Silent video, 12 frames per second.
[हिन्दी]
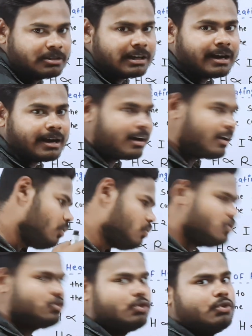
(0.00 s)
टर्र
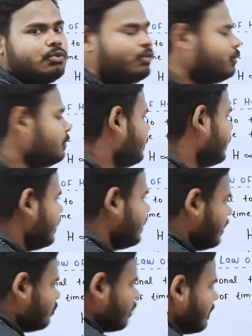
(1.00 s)
घुचुड़ू
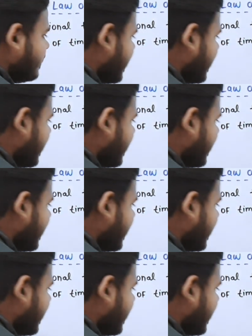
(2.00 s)
तो अब